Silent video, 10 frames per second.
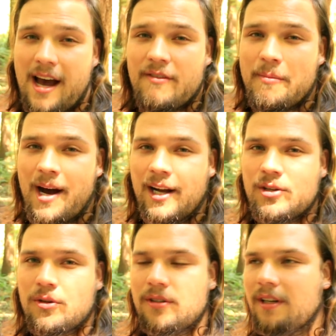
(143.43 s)
Einfach mal
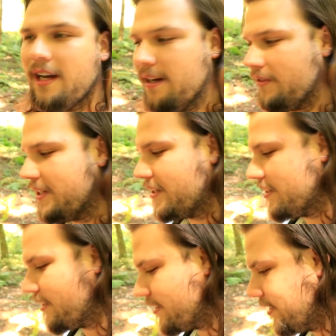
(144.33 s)
angucken, ja, wenn dich das
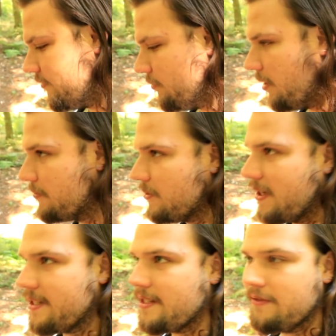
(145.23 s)
interessiert, wie überhaupt so ein
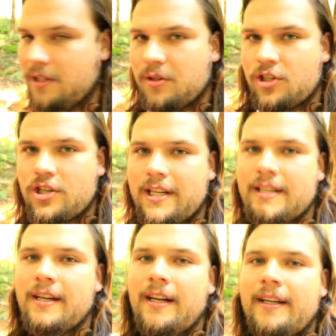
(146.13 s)
ganzes Video
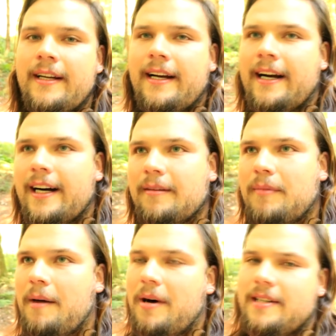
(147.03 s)
entsteht.
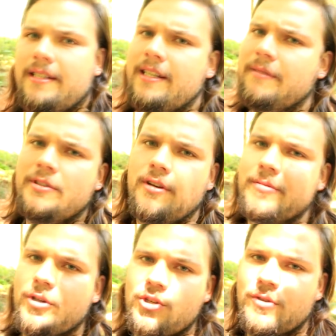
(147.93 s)
Ähm, aber in dem Video
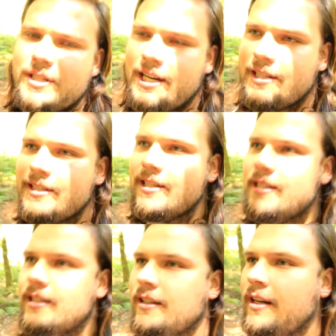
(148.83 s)
habe ich auch schon gesagt, dass ich
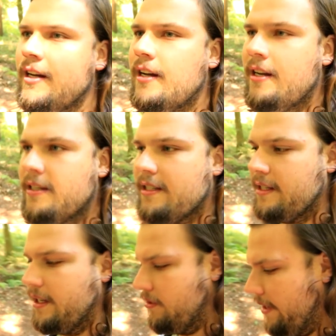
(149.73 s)
die,
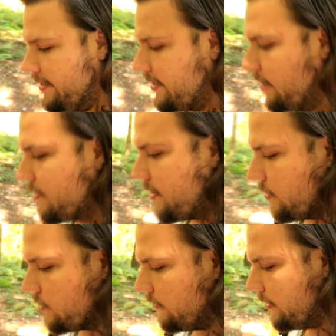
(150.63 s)
die EOS
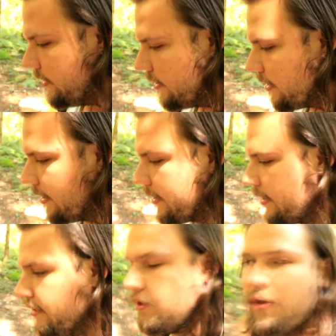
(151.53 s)
austauschen will ja,
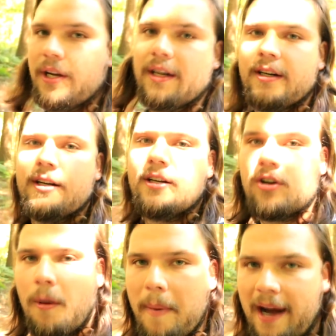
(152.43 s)
gegen eine neuere,
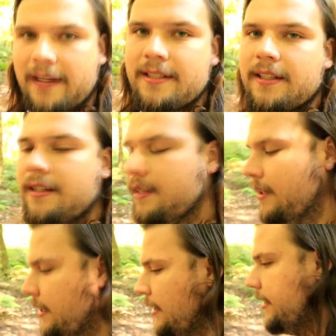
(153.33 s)
kompaktere
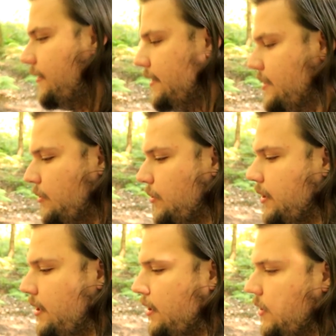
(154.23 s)
Version.